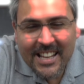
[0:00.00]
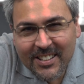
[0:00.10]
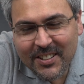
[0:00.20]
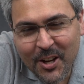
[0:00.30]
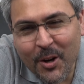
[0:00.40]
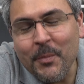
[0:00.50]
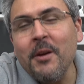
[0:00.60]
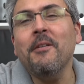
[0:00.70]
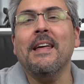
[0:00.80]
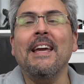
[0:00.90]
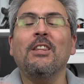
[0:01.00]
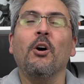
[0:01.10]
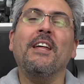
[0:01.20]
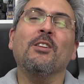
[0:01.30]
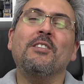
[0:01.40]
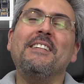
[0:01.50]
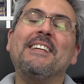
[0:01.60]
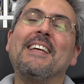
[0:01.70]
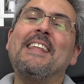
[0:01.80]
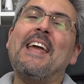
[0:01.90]
Y este ha sido mi videito de
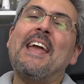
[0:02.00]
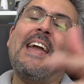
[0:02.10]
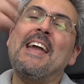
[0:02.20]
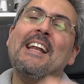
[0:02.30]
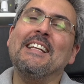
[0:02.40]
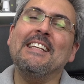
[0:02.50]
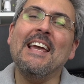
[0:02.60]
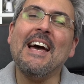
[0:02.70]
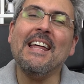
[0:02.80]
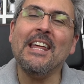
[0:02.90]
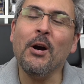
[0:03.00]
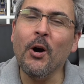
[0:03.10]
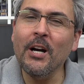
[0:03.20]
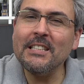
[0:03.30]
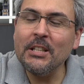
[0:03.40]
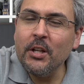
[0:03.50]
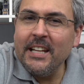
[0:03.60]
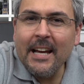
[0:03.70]
noticias del día de hoy, señores.